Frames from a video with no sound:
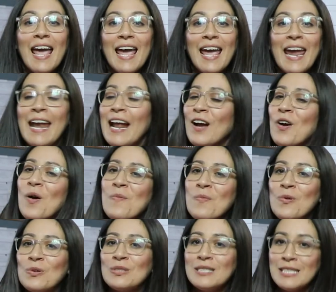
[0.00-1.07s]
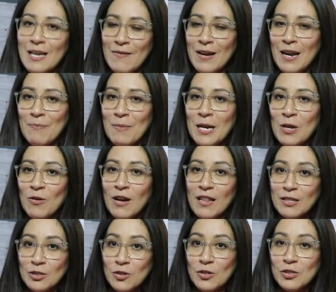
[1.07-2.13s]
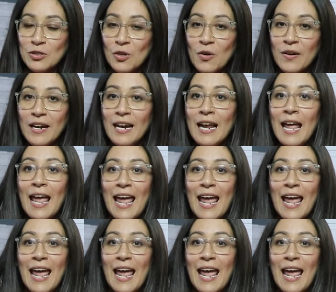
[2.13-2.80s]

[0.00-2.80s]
Eh, era como, si saben la película de Toy Story,